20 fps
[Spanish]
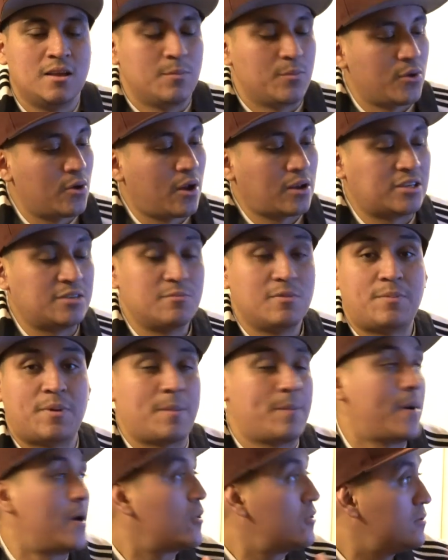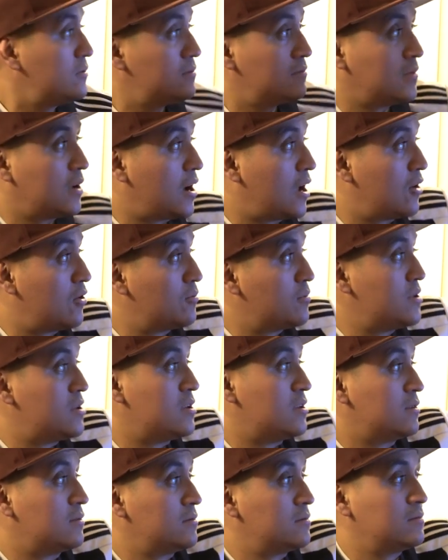Y ahora sí me preparo, me jalo
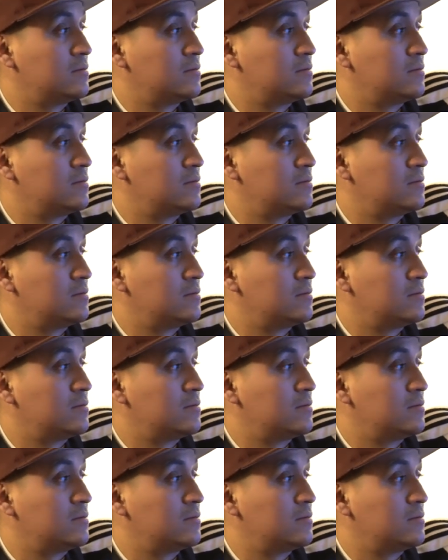mi,